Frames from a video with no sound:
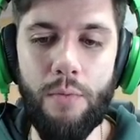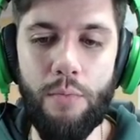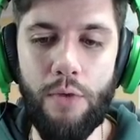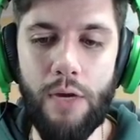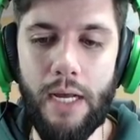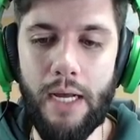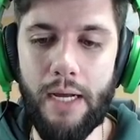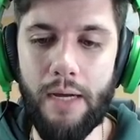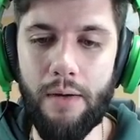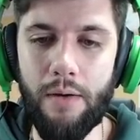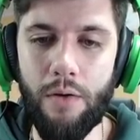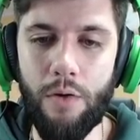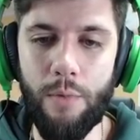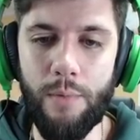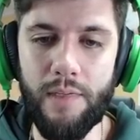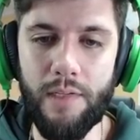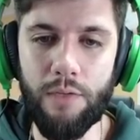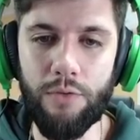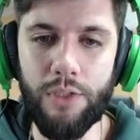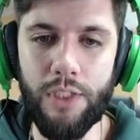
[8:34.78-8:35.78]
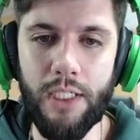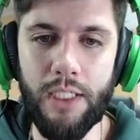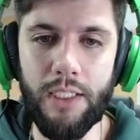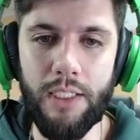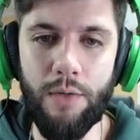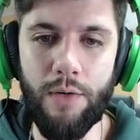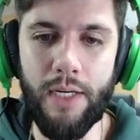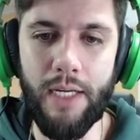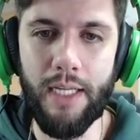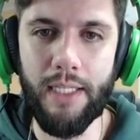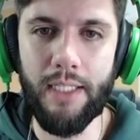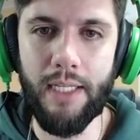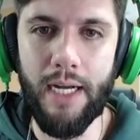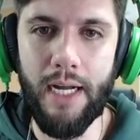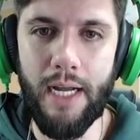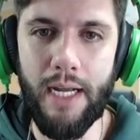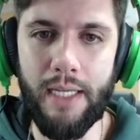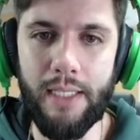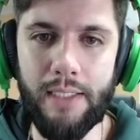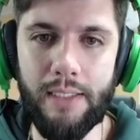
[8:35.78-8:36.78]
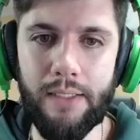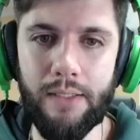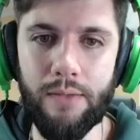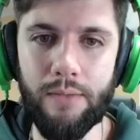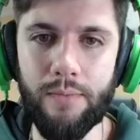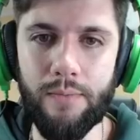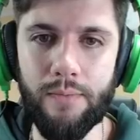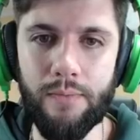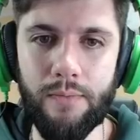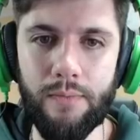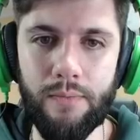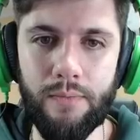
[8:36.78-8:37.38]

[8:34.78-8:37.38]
Vamos lá, começar com o gigantão aqui atrás.